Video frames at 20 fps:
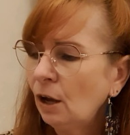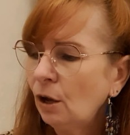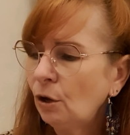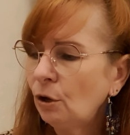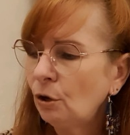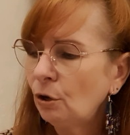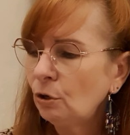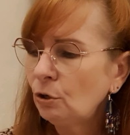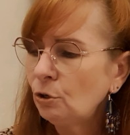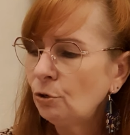
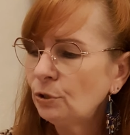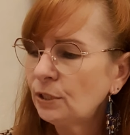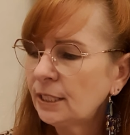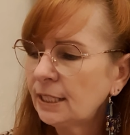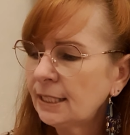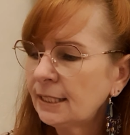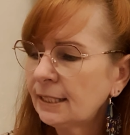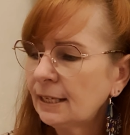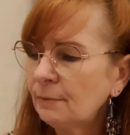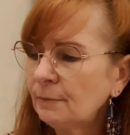euh, le
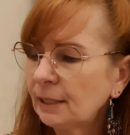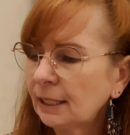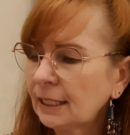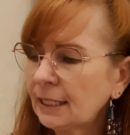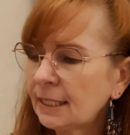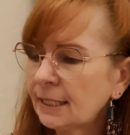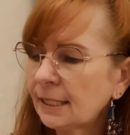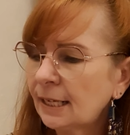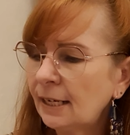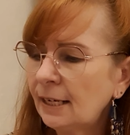système
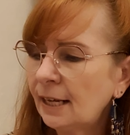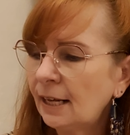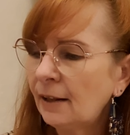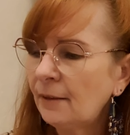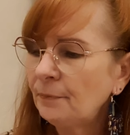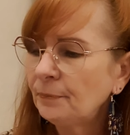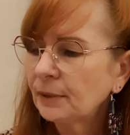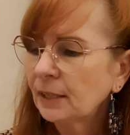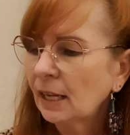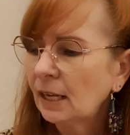
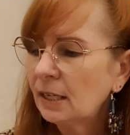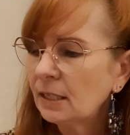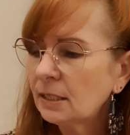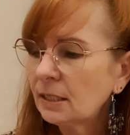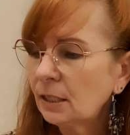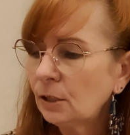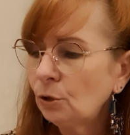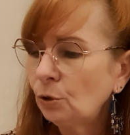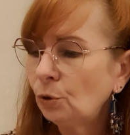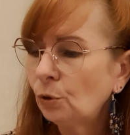cristallin
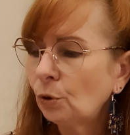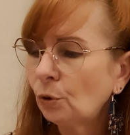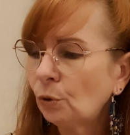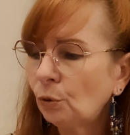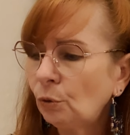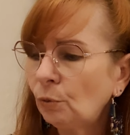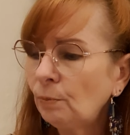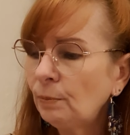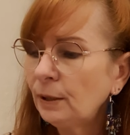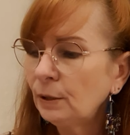c'est le
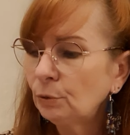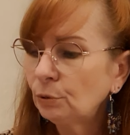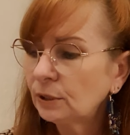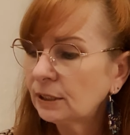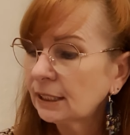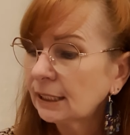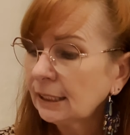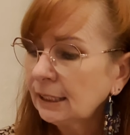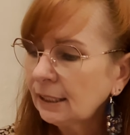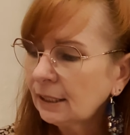
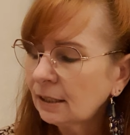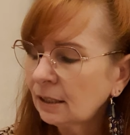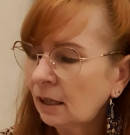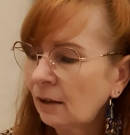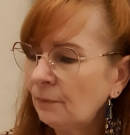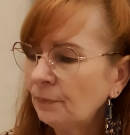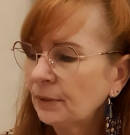rhombéotrique,